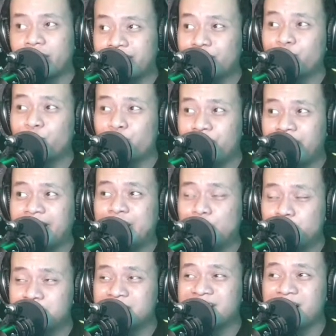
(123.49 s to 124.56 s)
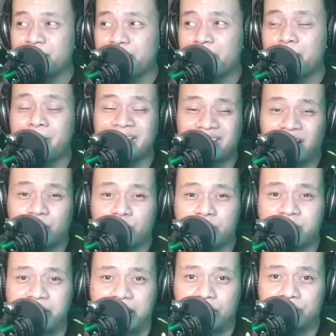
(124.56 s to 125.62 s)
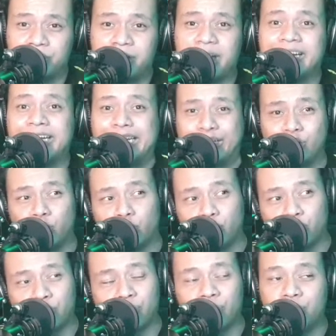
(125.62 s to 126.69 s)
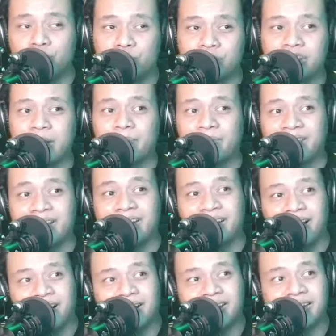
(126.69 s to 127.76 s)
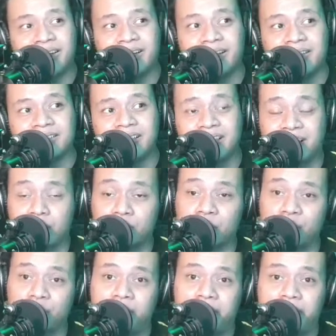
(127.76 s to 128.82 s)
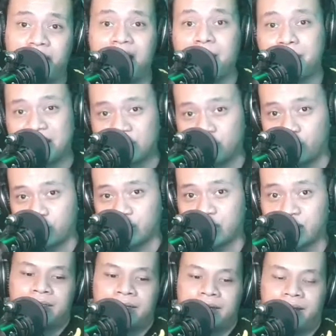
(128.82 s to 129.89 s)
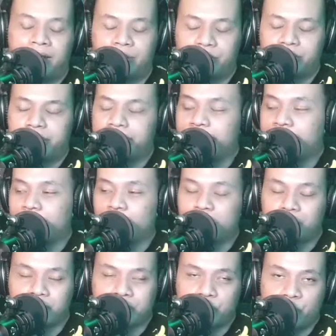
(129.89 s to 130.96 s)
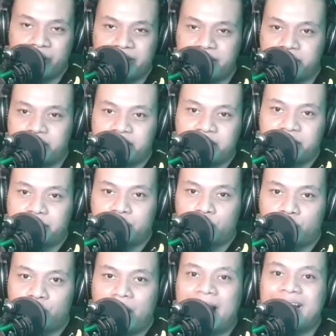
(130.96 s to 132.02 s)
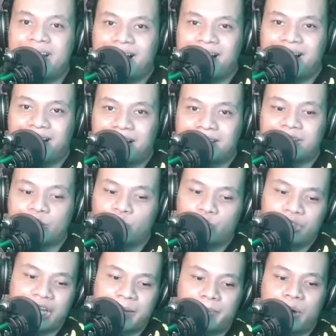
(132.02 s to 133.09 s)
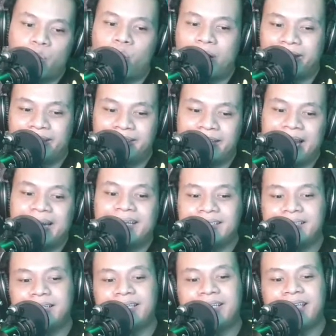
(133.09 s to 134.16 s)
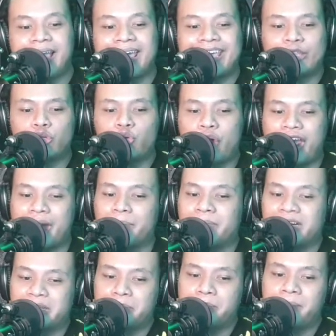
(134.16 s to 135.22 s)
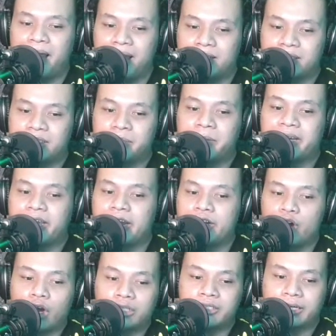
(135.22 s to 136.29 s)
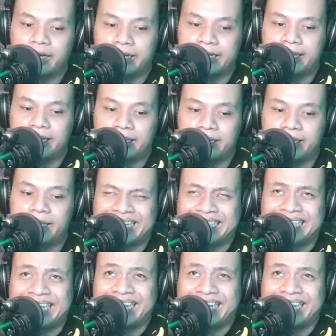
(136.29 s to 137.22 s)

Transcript: Orang yang udah hidup selama 400 tahun dan dikutuk untuk tetap tinggal di sekitar sungai Amazon. Aduh, dari tadi ngomongin Dwayne Johnson mulu. Ada karakter utama wanita di sini yaitu Emily Blunt sebagai Dr. Lily.